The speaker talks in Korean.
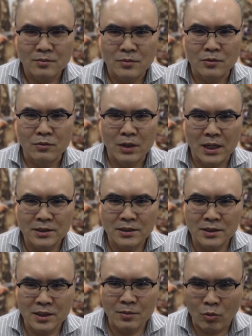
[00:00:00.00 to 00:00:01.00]
뭐
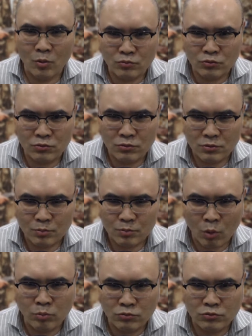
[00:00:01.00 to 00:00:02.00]
황제 봉부
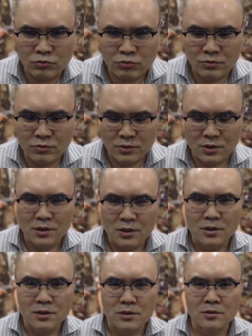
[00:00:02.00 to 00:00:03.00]
복무
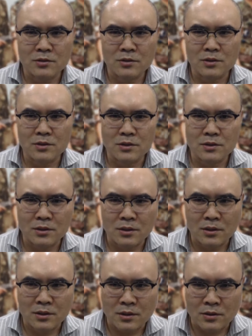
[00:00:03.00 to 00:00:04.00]
그런
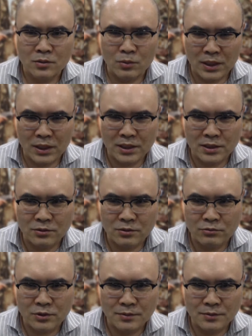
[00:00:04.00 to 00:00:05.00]
어, 논란이
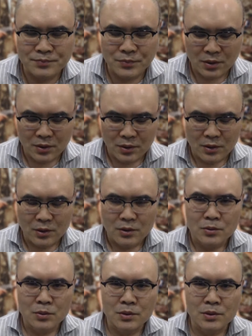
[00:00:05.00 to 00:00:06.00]
있었고요.
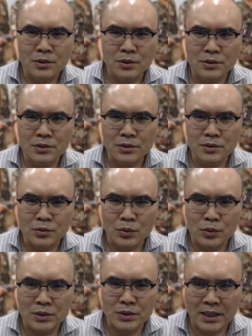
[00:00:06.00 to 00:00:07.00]
또 그것을
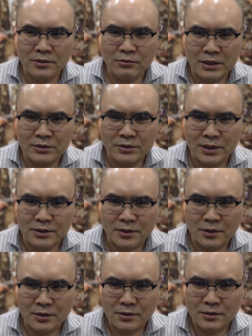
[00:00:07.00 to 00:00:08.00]
조사하는
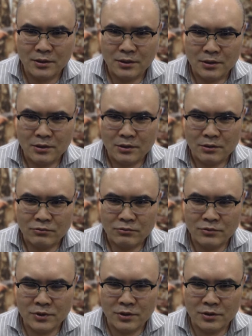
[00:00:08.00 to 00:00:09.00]
과정에서
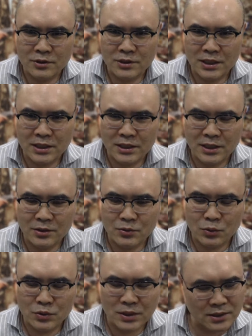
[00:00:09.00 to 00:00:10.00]
군 경찰이
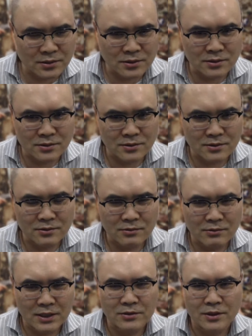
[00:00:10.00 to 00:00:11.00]
조사하는
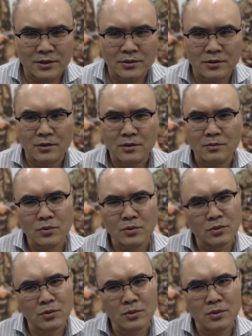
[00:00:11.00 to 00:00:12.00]
과정에서
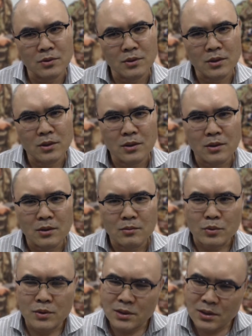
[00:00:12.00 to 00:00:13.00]
뭐또
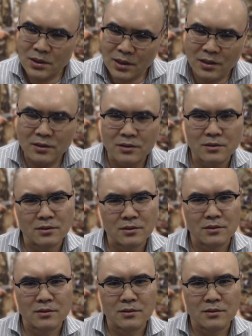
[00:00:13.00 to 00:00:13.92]
무슨 특혜를